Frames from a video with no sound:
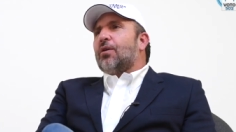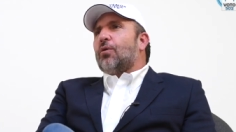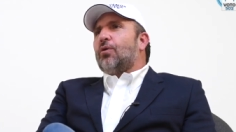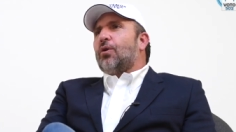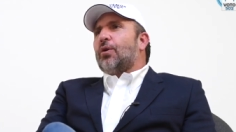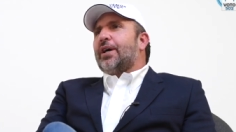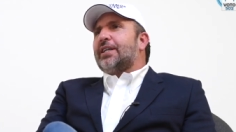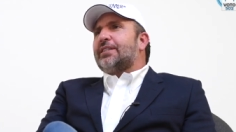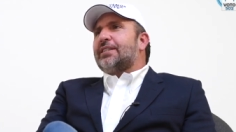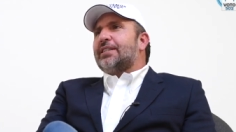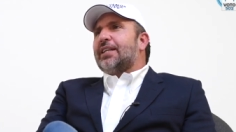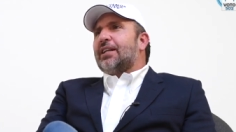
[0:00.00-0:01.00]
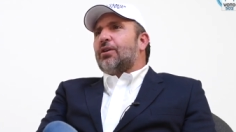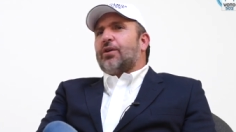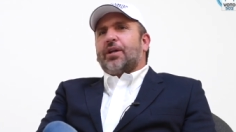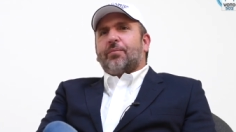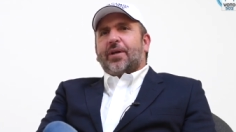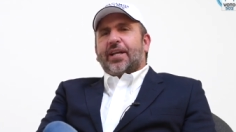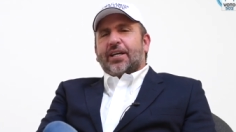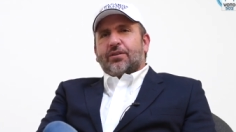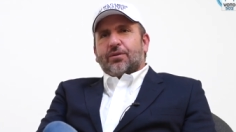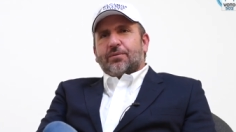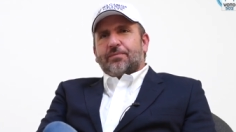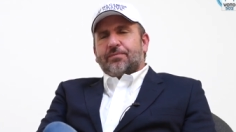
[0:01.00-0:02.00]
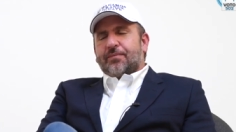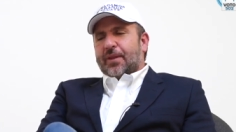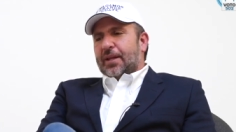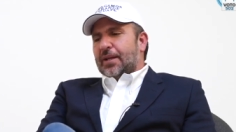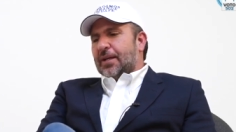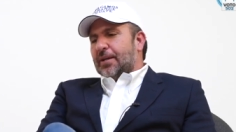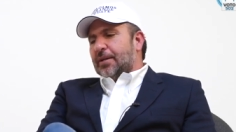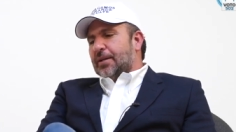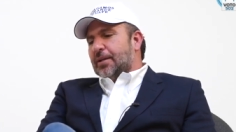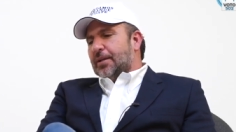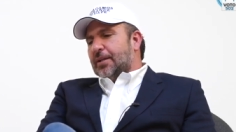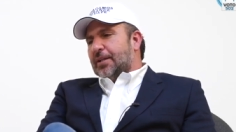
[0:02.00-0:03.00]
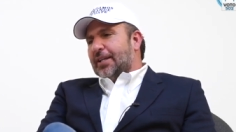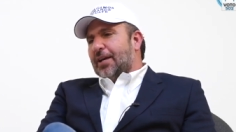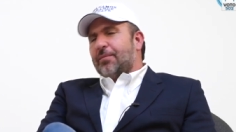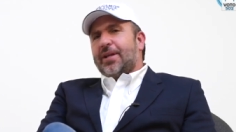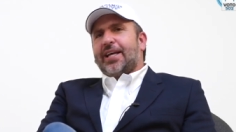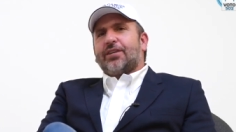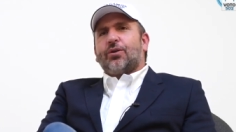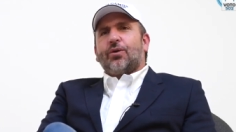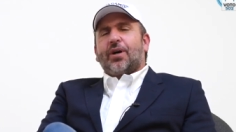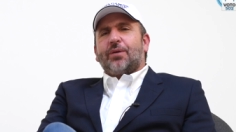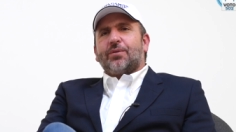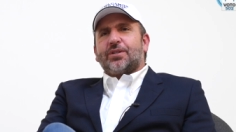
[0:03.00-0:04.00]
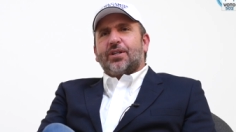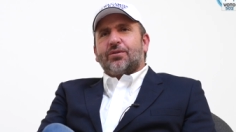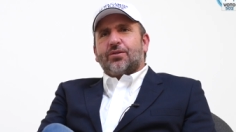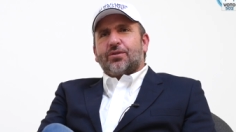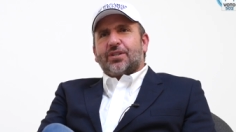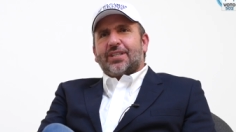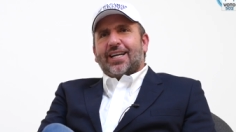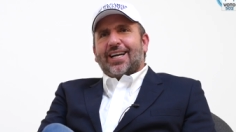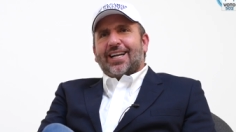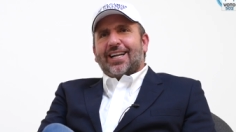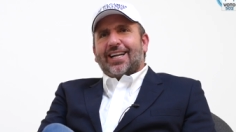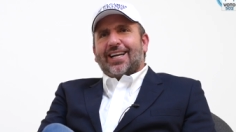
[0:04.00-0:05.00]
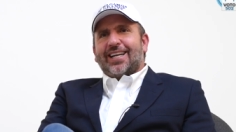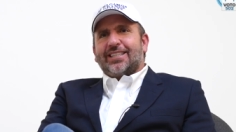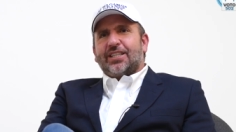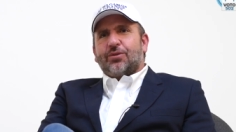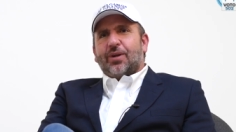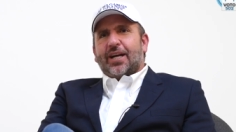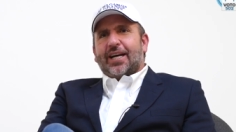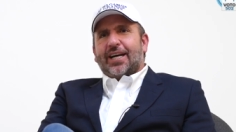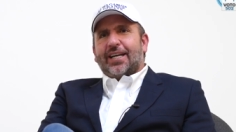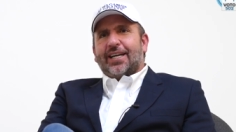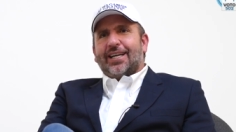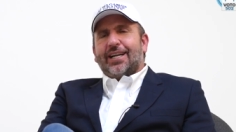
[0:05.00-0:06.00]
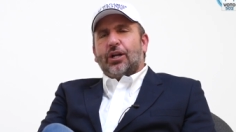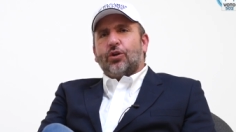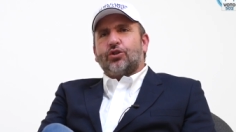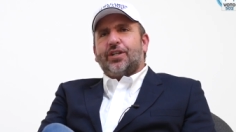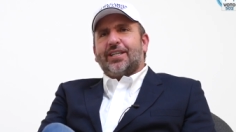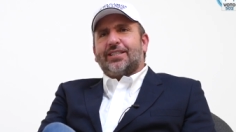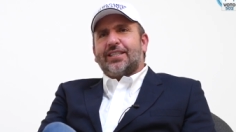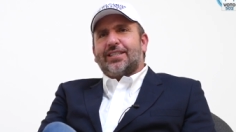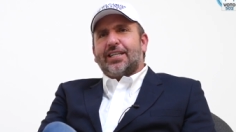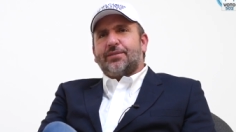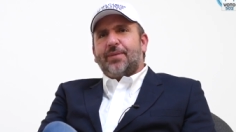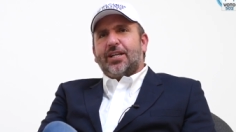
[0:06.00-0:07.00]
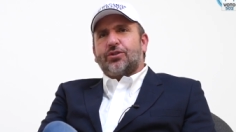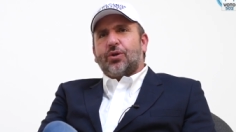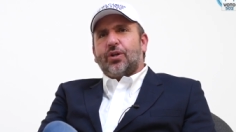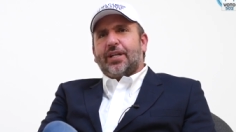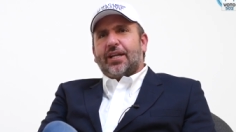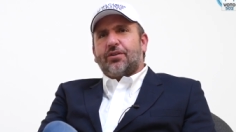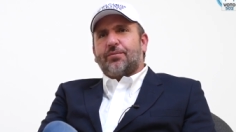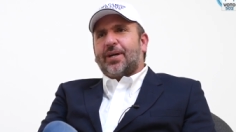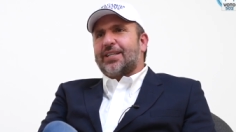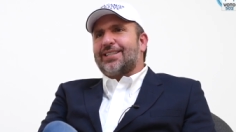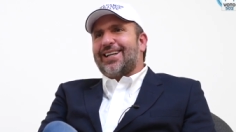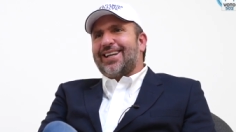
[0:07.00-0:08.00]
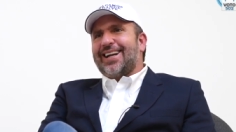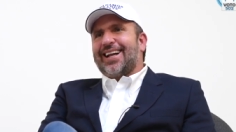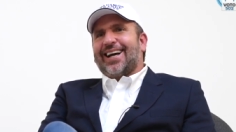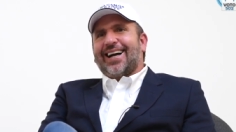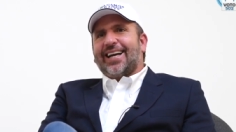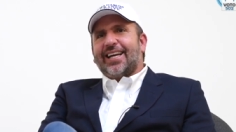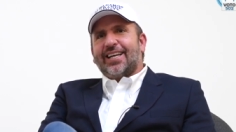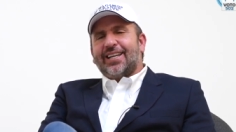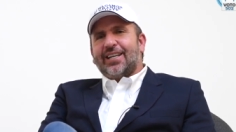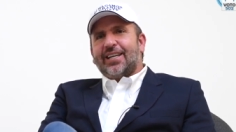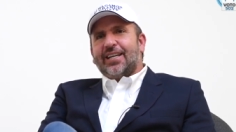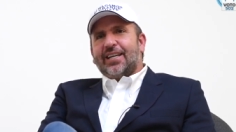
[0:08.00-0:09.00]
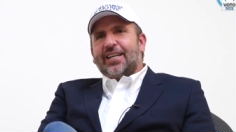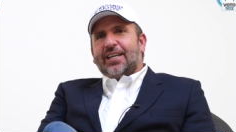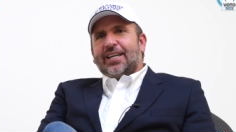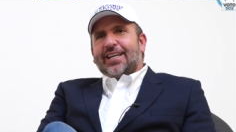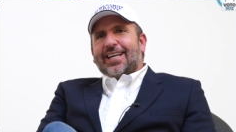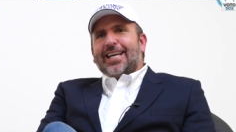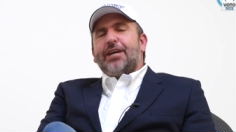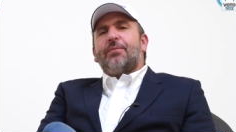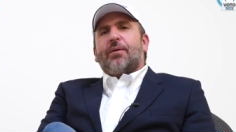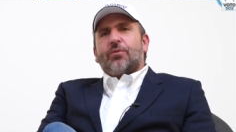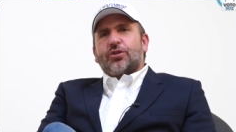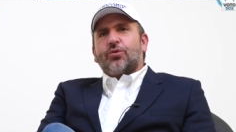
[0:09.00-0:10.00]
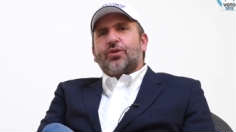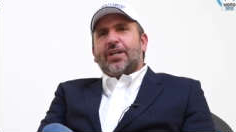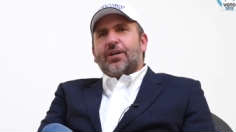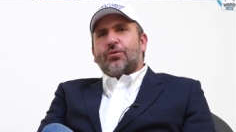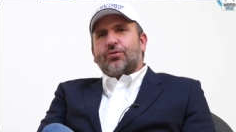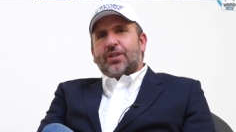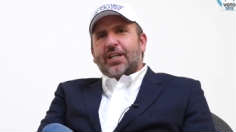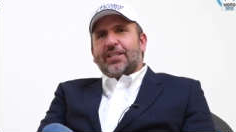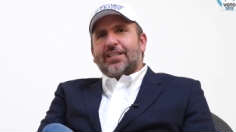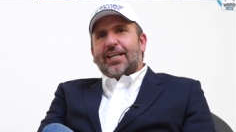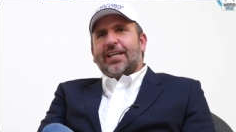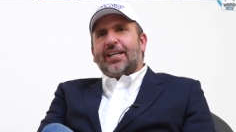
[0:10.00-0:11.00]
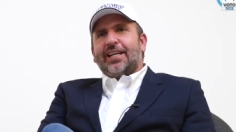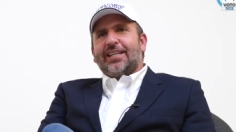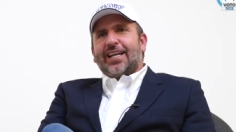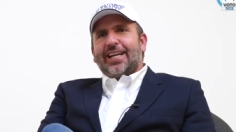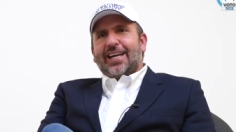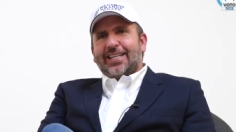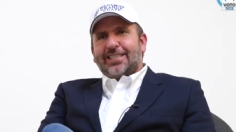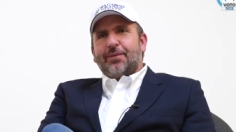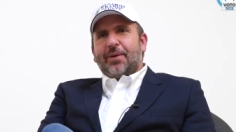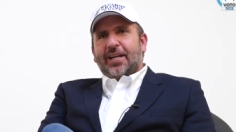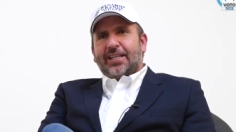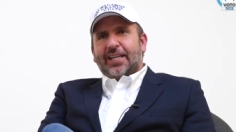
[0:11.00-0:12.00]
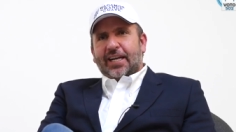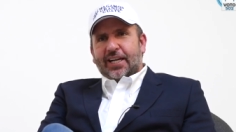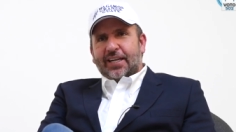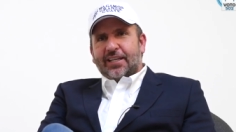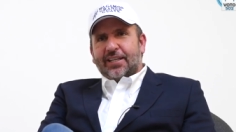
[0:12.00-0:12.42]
Uno es lo de inmediato. De inmediato lo que vamos a hacer nosotros es sacar el ejército a la calle. Los 16 mil soldados van a salir a la calle y vamos a, utilizar inteligencia militar.